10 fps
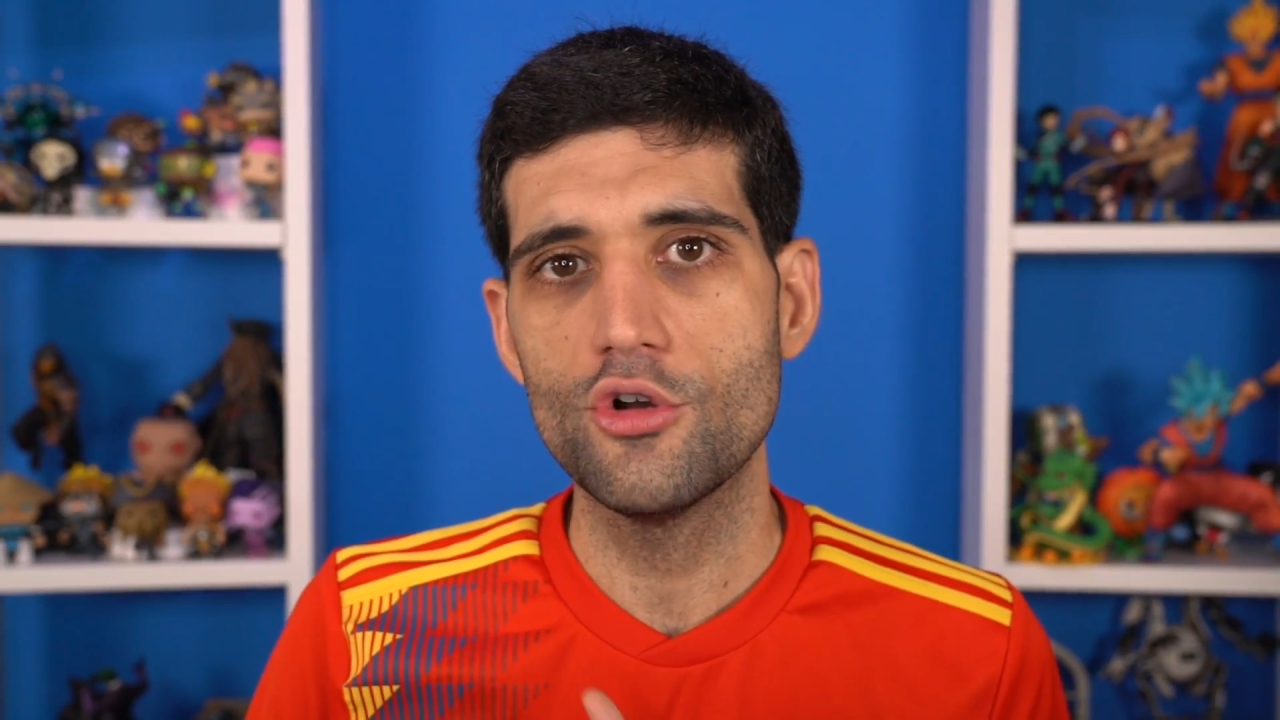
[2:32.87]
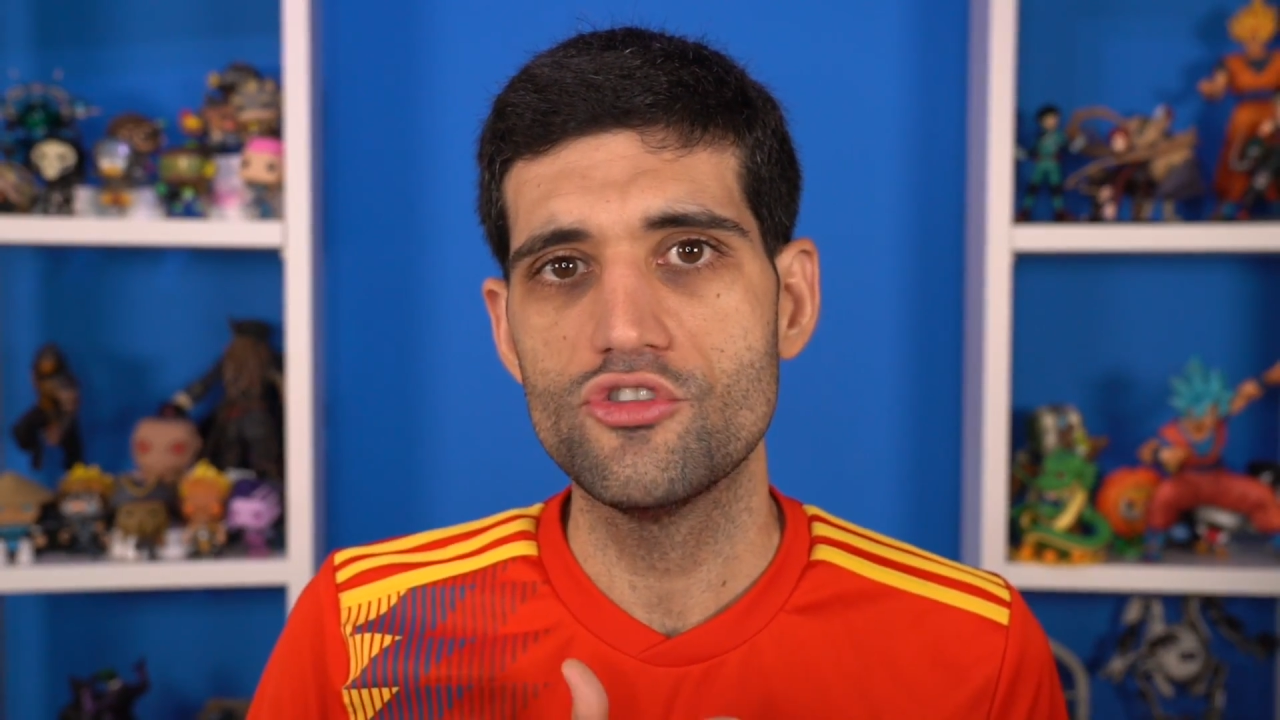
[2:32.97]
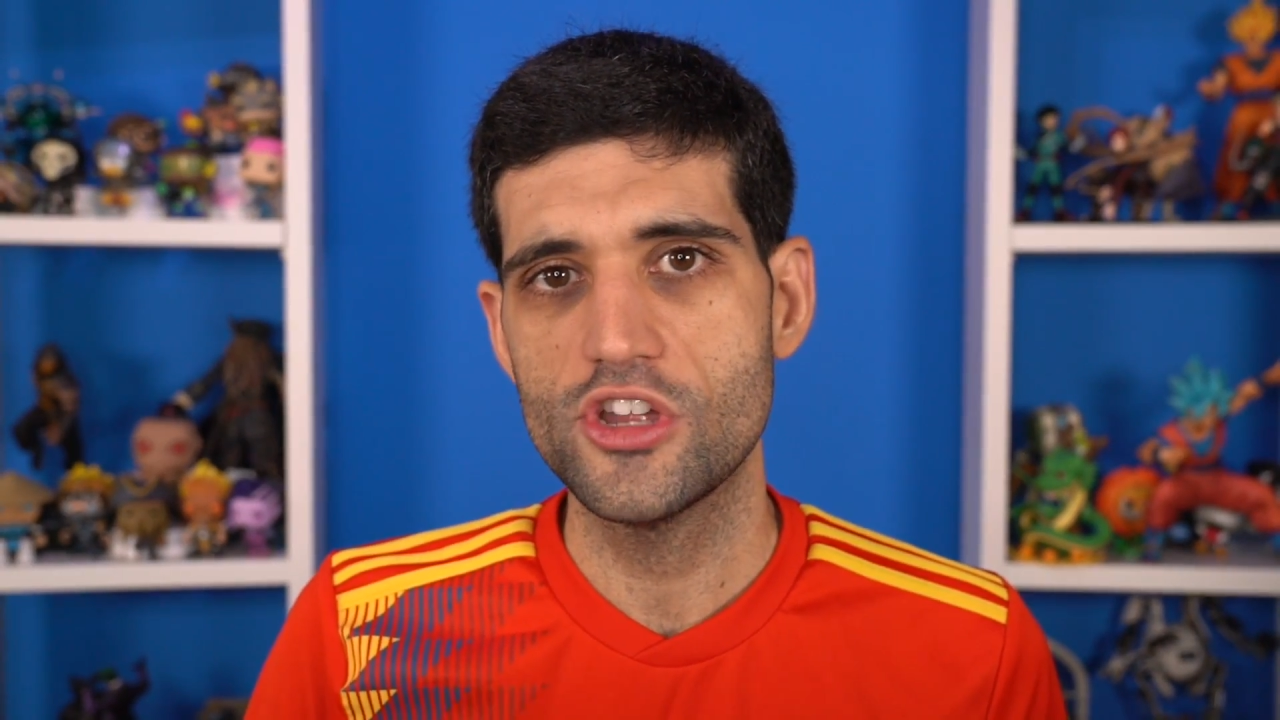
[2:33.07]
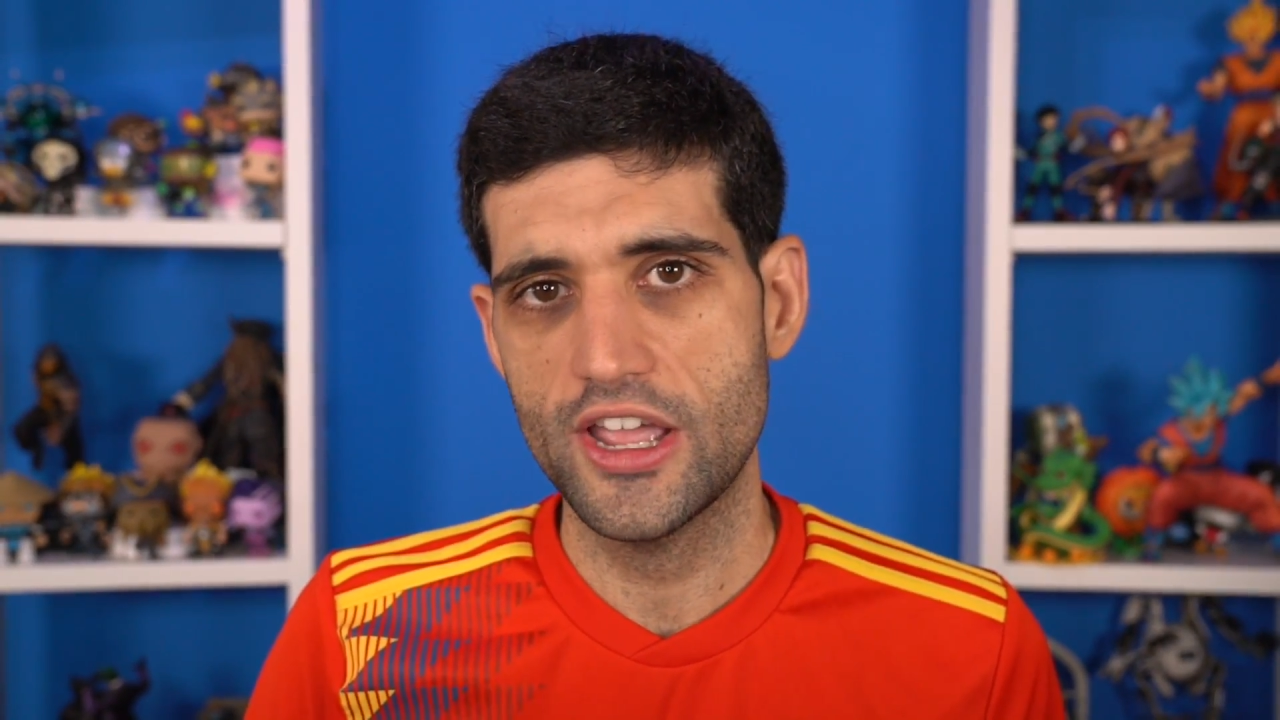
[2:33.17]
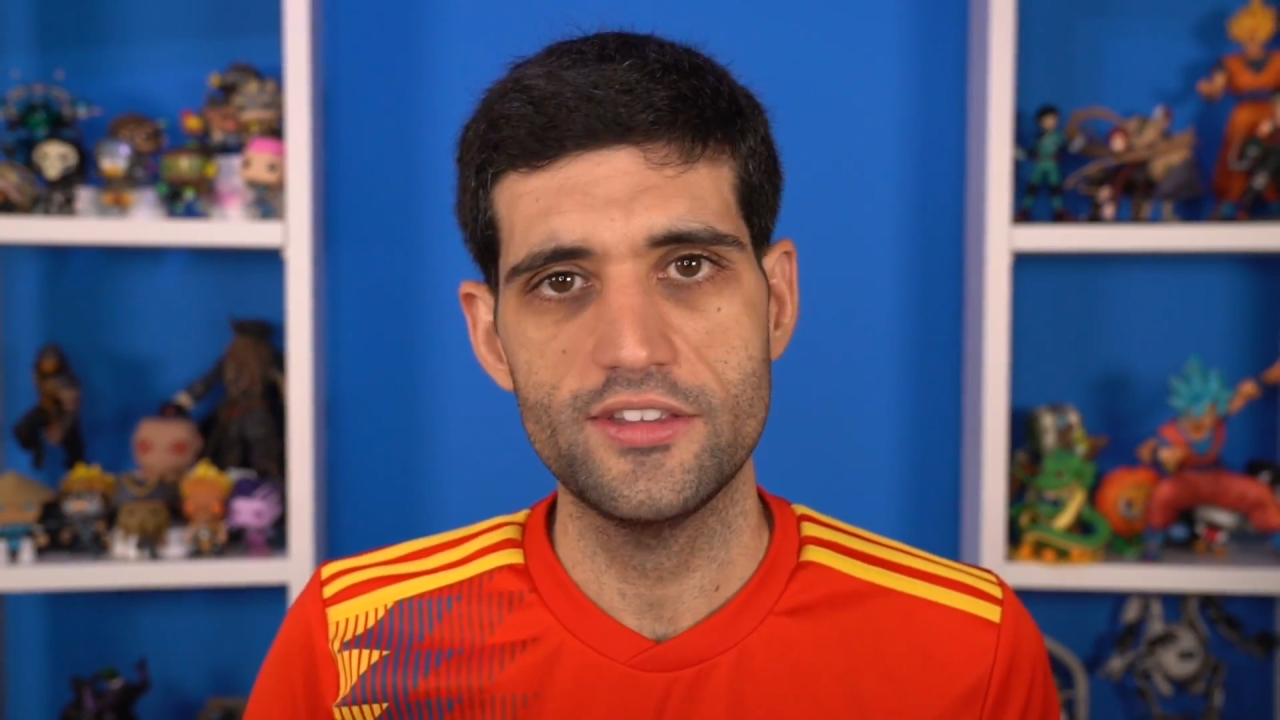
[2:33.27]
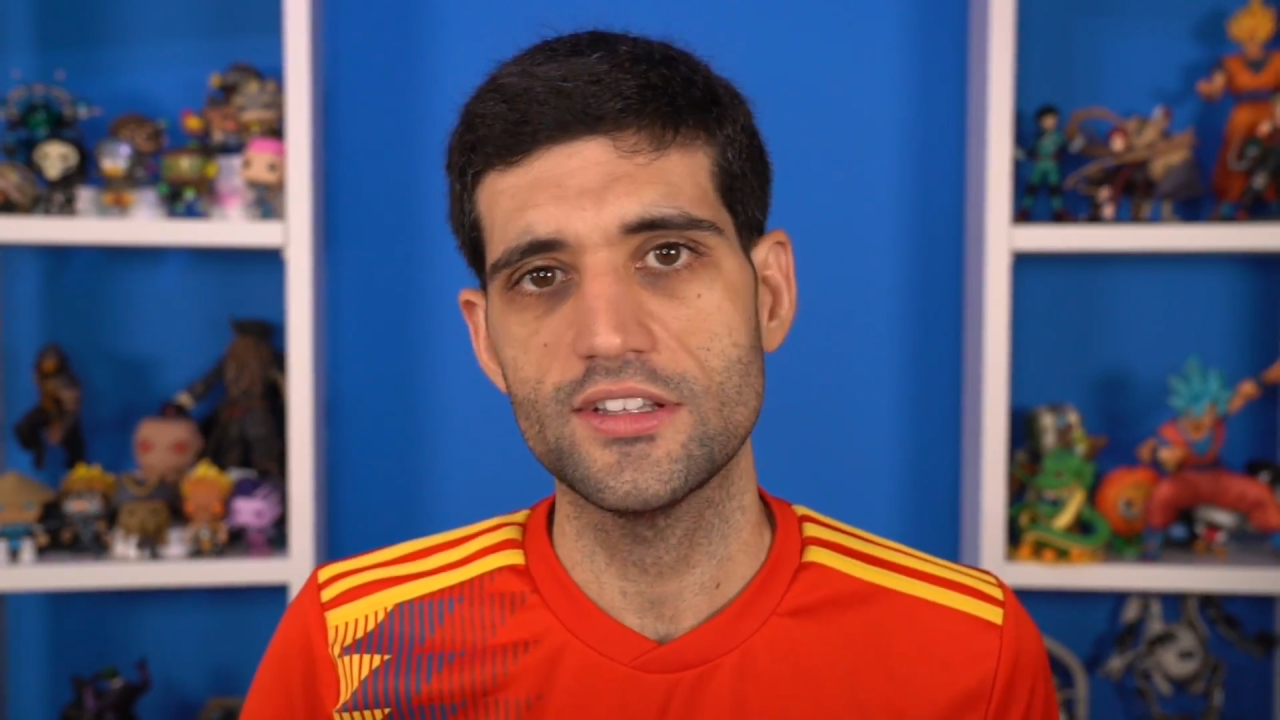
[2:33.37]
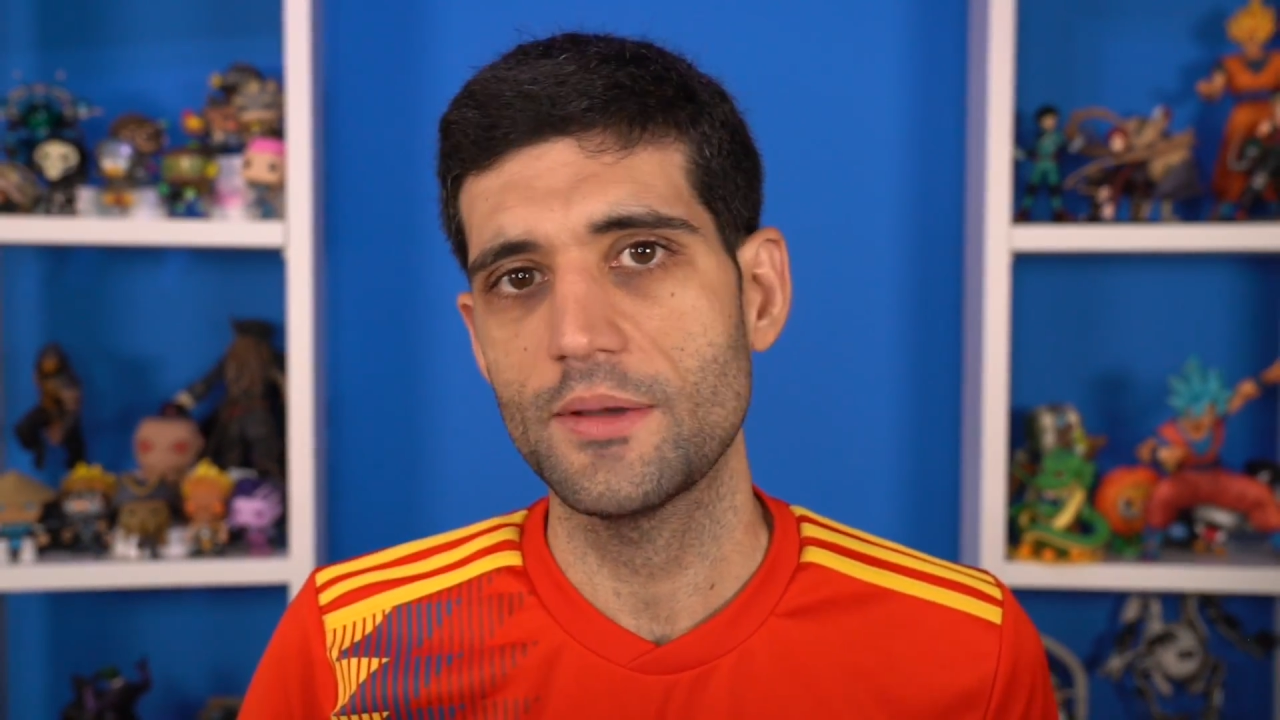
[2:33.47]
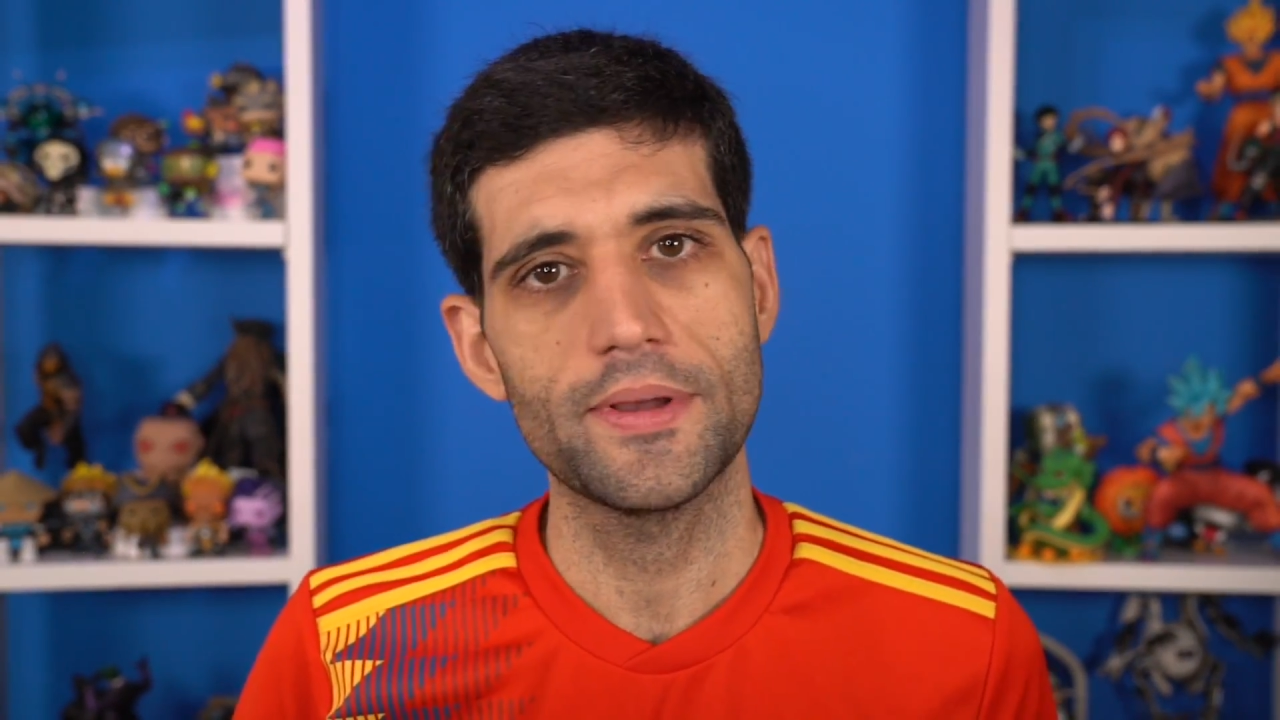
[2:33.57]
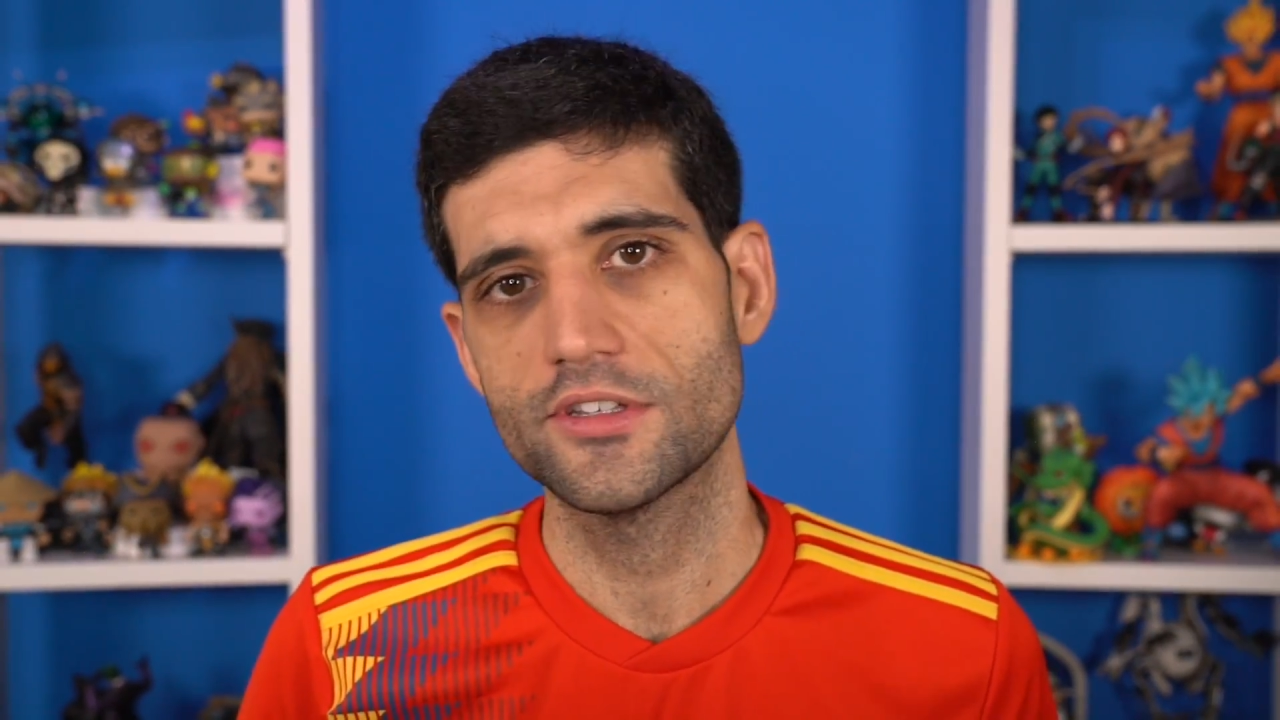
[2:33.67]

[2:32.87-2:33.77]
audiência tá